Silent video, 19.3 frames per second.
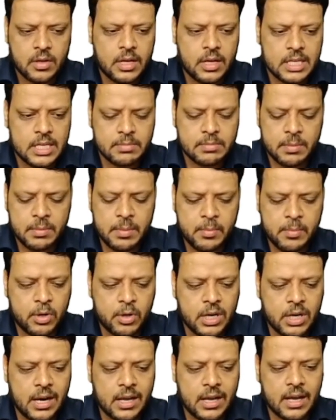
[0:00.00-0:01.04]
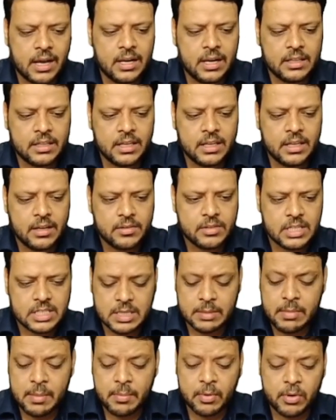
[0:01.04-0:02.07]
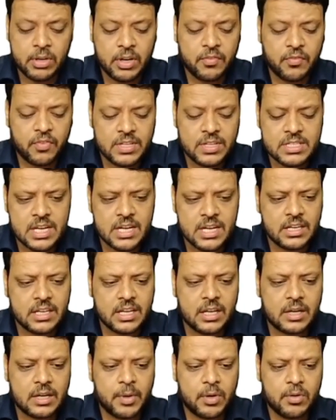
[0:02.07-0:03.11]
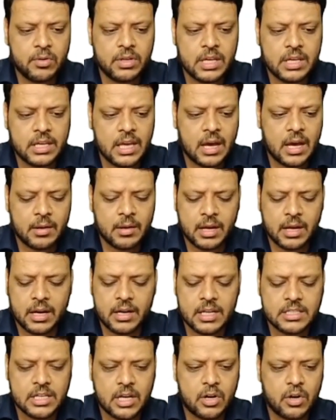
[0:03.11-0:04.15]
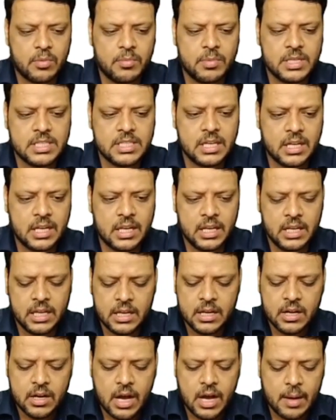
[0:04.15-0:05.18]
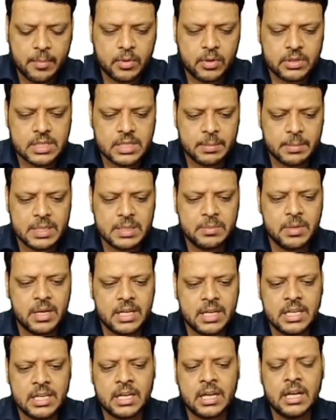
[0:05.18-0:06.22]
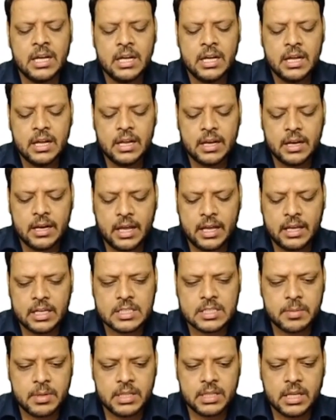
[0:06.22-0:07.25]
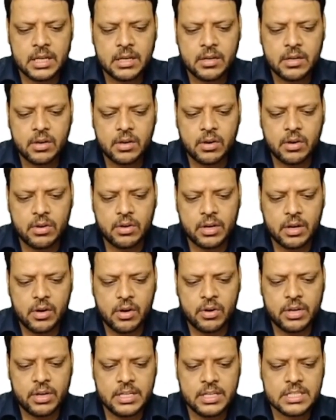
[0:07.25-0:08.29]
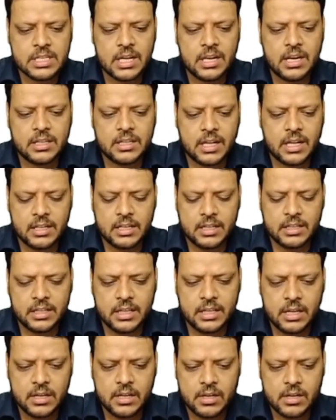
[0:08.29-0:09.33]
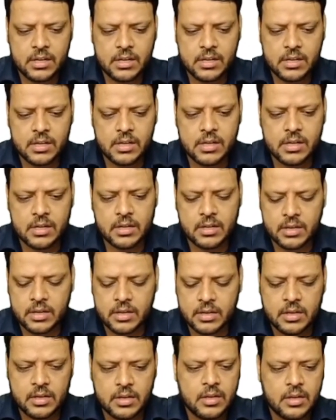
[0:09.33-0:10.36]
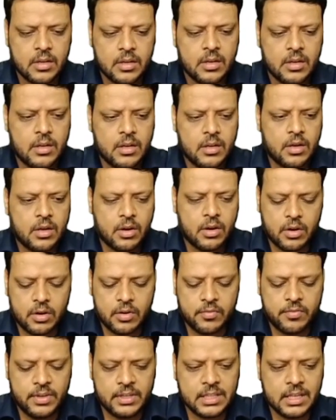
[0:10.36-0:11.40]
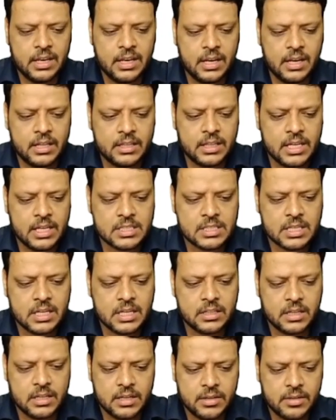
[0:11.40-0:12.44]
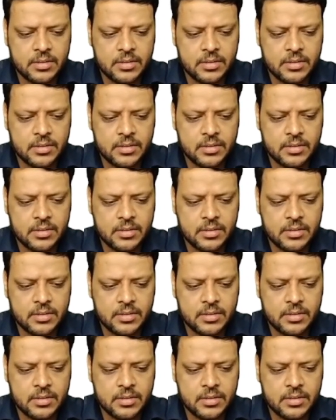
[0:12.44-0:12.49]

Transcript: इसमें भी बॉर्डर लगा लेते हैं इससे मैं आपको डिफ्रेंशिएट कर पाऊँ कि क्या करना चाह रहा हूँ बेसिकली आपको समझ में आ जाएगा लाइक इसमें अंदर और ऑरेंज कलर डाल लेते हैं और विथ ले लेते हैं इसके अंदर